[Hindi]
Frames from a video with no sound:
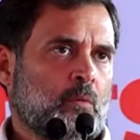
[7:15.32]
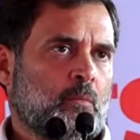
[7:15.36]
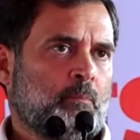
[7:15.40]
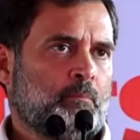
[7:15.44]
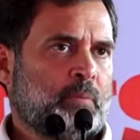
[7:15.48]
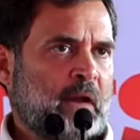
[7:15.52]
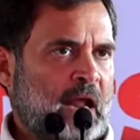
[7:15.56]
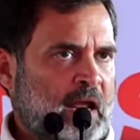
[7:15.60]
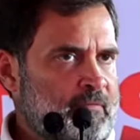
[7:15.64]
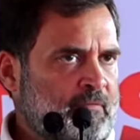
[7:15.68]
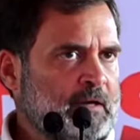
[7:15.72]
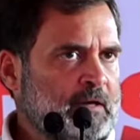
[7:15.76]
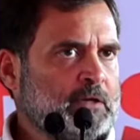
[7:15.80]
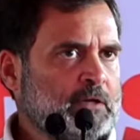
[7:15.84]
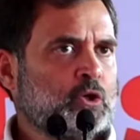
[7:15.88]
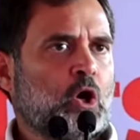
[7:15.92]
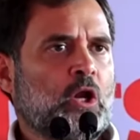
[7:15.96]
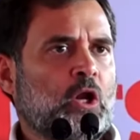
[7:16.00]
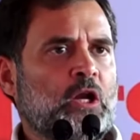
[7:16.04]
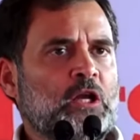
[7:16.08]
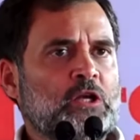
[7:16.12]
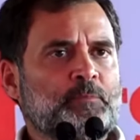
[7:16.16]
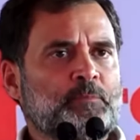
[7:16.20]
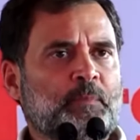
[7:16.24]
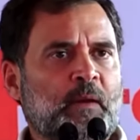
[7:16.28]
प्राइवेट
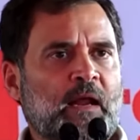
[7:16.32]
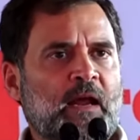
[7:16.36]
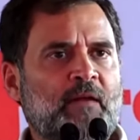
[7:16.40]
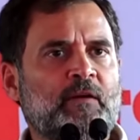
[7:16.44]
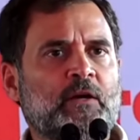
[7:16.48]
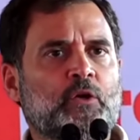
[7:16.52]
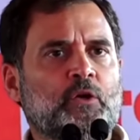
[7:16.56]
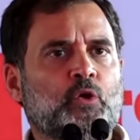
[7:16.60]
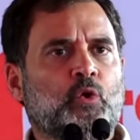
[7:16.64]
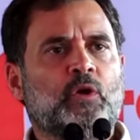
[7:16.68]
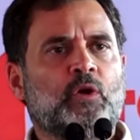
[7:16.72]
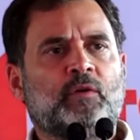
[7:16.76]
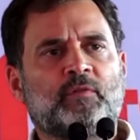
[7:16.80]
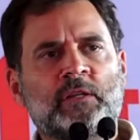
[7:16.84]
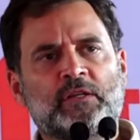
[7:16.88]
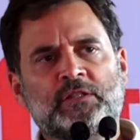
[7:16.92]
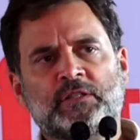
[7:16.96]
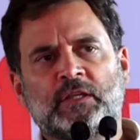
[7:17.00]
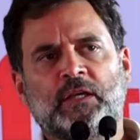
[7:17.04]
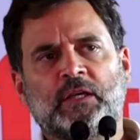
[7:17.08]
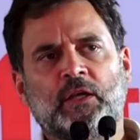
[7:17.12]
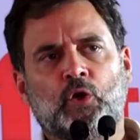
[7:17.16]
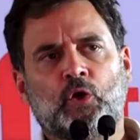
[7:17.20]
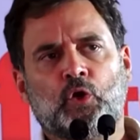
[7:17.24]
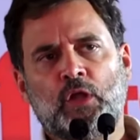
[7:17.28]
कॉलेज प्राइवेट
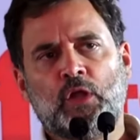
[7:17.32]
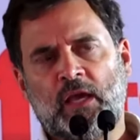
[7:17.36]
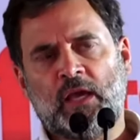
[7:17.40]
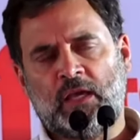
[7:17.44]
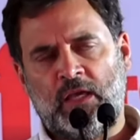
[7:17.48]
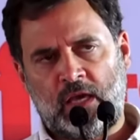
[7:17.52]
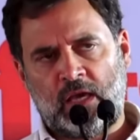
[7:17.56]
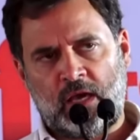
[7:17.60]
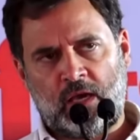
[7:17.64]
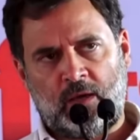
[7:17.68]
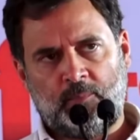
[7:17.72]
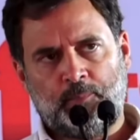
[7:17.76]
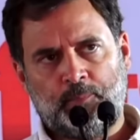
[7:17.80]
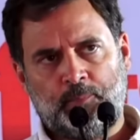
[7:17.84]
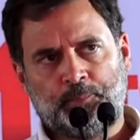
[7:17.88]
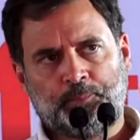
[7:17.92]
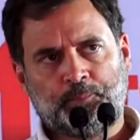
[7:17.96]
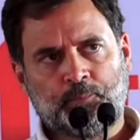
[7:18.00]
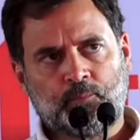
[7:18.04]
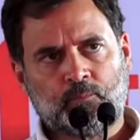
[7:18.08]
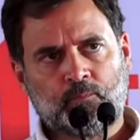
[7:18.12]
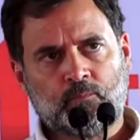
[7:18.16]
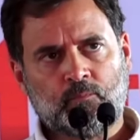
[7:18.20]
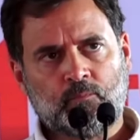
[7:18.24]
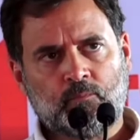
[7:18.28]
यूनिवर्सिटी को देखिए
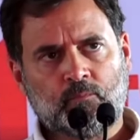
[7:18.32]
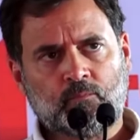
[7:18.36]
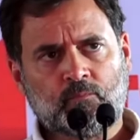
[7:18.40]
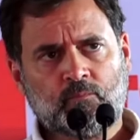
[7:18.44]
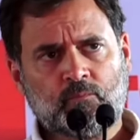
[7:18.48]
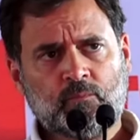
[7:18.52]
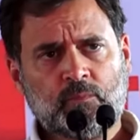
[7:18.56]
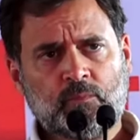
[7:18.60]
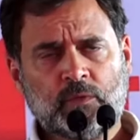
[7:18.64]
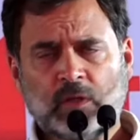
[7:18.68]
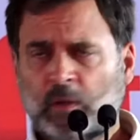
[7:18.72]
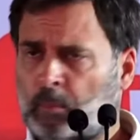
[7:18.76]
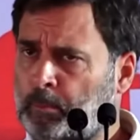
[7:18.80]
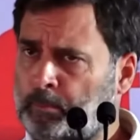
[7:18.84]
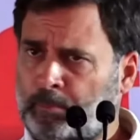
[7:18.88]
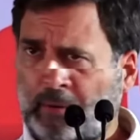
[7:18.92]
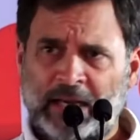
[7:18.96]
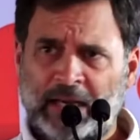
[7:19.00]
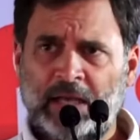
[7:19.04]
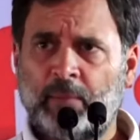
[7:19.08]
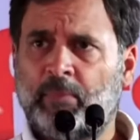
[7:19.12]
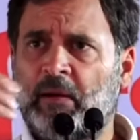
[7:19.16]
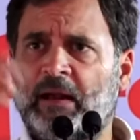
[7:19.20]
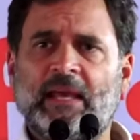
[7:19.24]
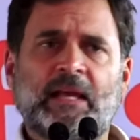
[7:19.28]

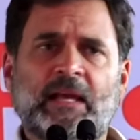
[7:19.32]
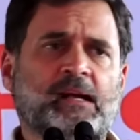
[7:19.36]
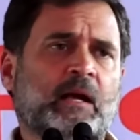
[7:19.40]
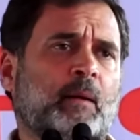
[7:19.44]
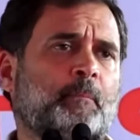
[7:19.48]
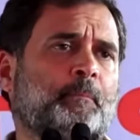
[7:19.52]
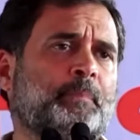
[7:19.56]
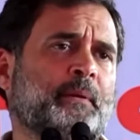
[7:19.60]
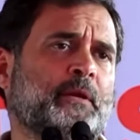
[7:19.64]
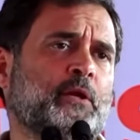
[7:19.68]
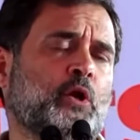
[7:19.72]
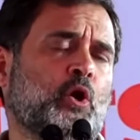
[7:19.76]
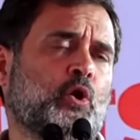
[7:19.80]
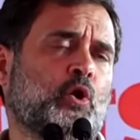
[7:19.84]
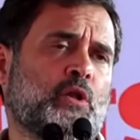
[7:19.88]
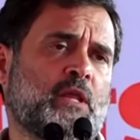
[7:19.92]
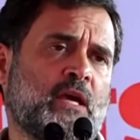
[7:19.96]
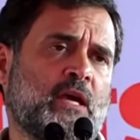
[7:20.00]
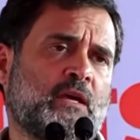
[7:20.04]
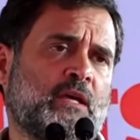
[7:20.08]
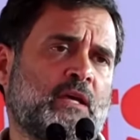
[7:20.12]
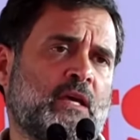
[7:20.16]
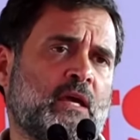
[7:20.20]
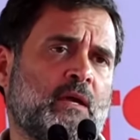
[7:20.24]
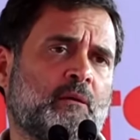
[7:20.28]
बड़ी बड़ी कंपनियों को
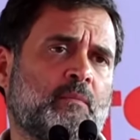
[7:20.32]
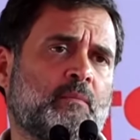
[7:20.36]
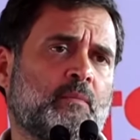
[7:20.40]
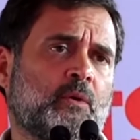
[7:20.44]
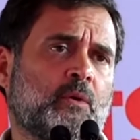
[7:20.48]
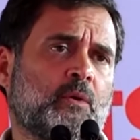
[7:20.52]
देखिए